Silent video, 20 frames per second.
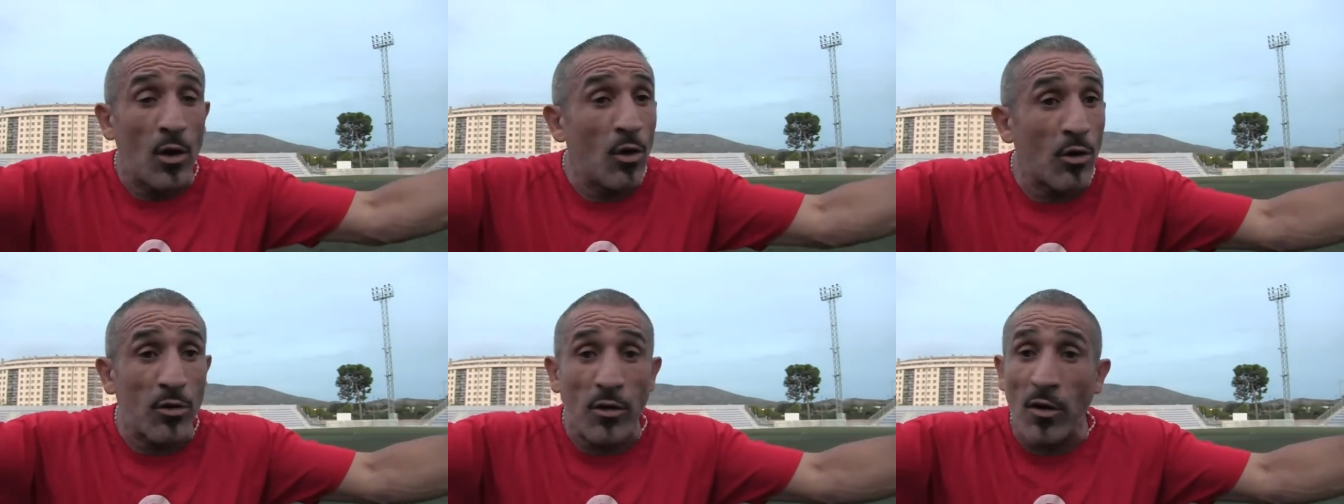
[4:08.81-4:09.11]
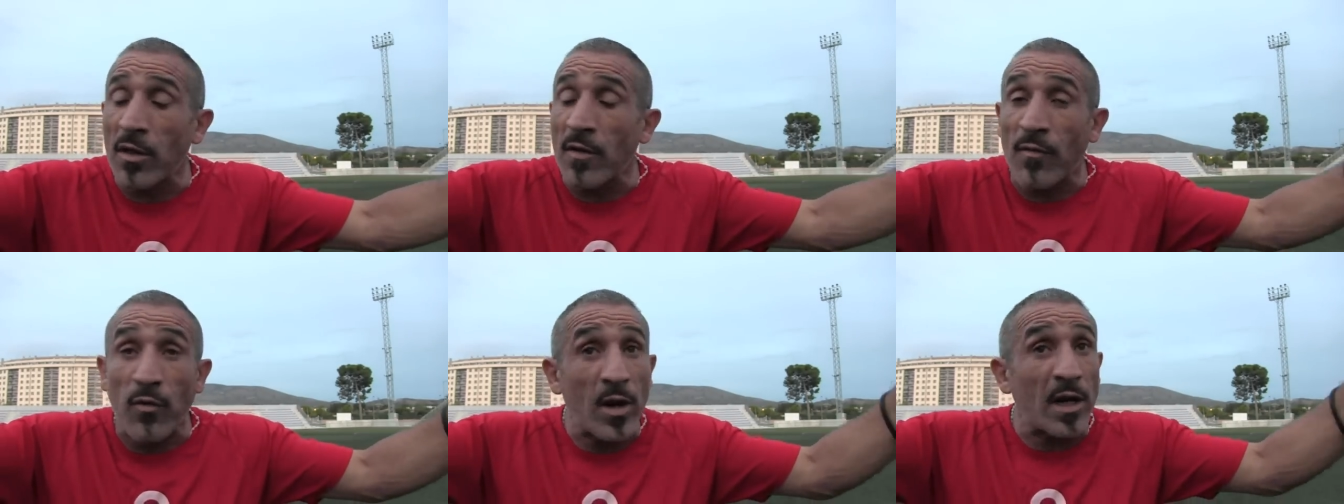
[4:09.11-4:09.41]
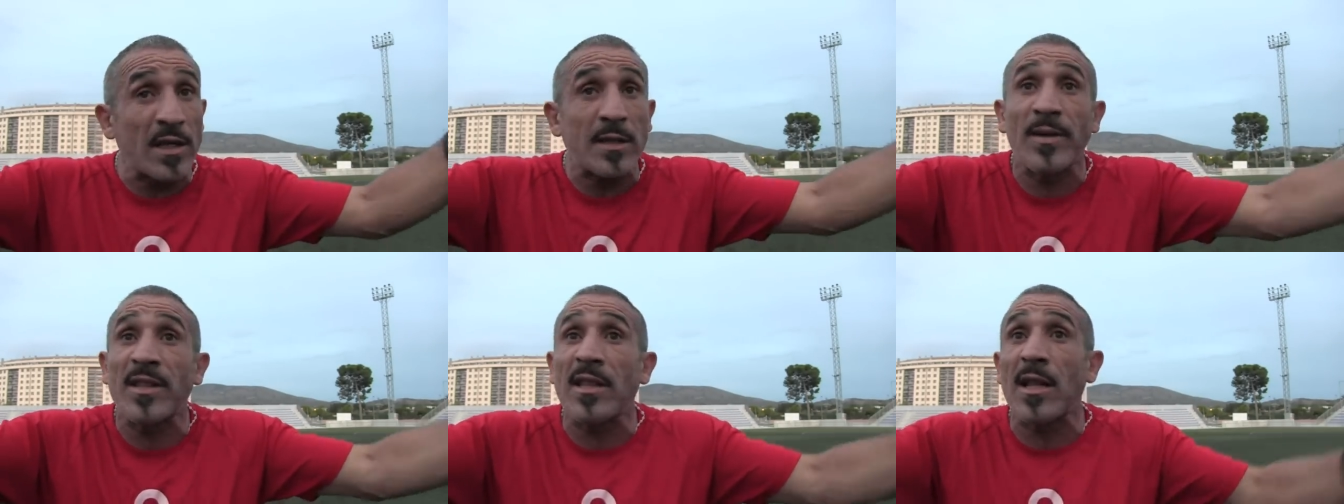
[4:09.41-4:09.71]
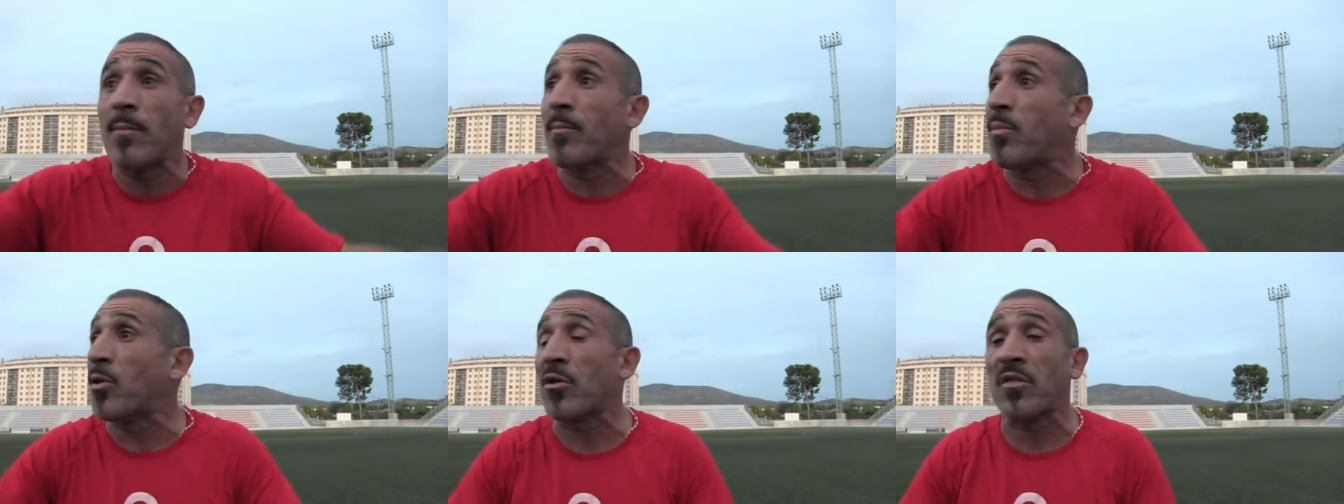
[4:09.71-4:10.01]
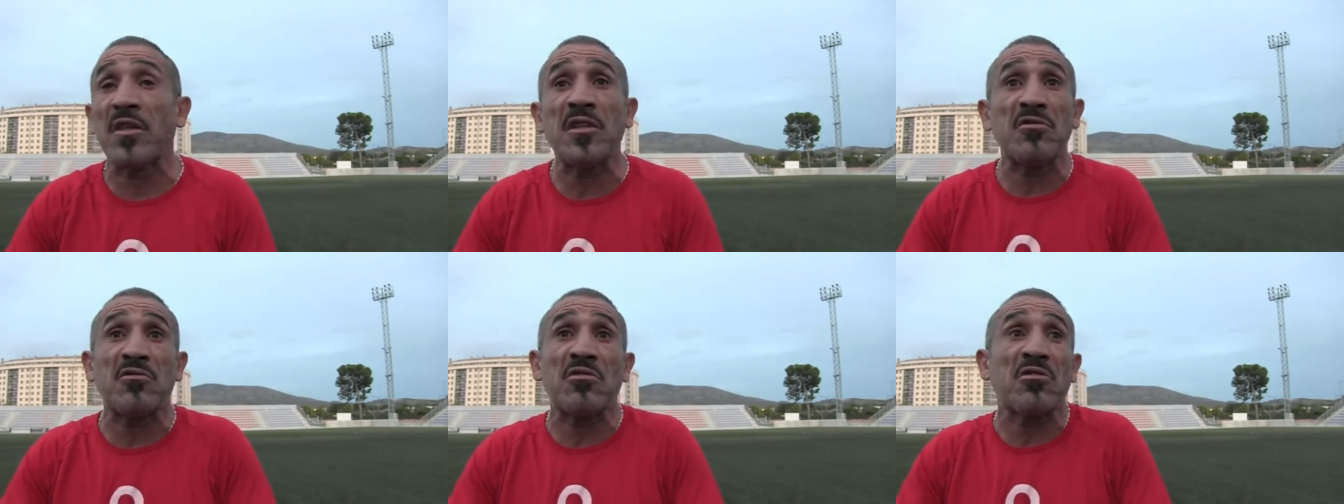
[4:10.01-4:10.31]
los dos de fuera se metieran
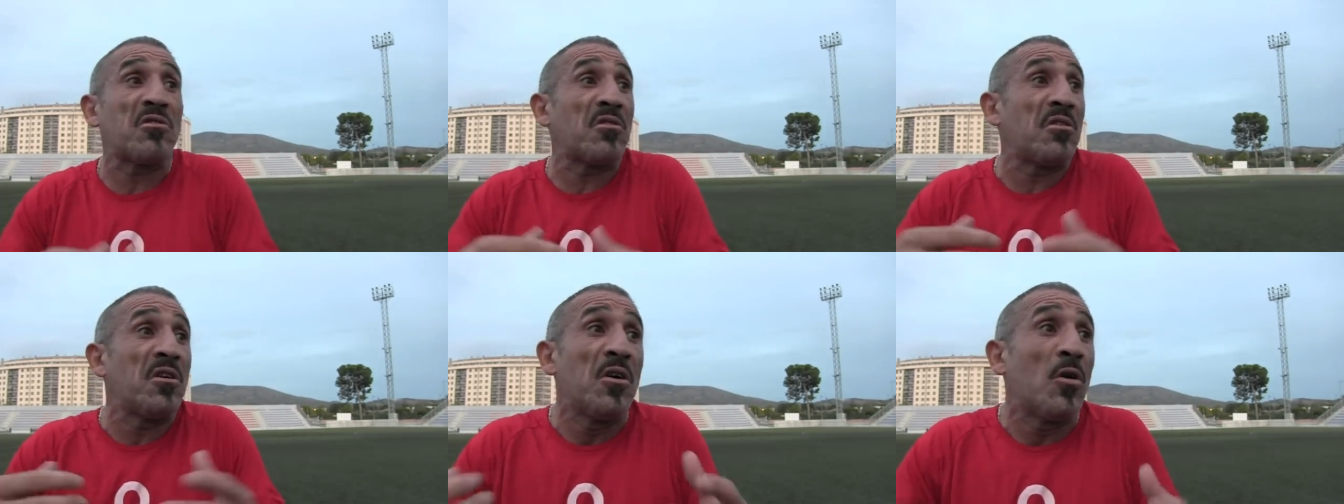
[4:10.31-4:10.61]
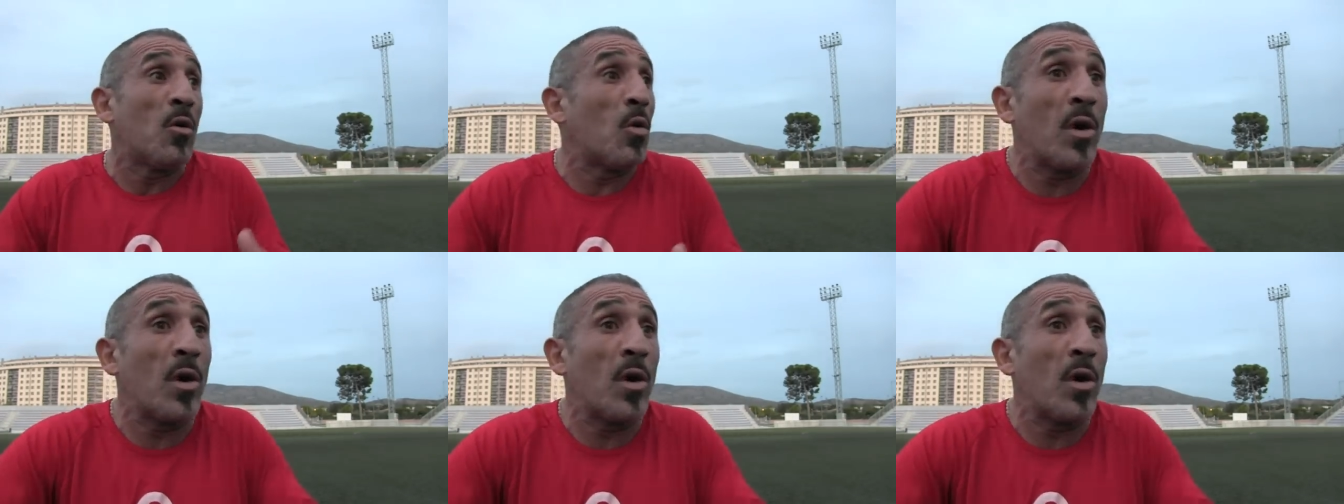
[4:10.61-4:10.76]
por dentro,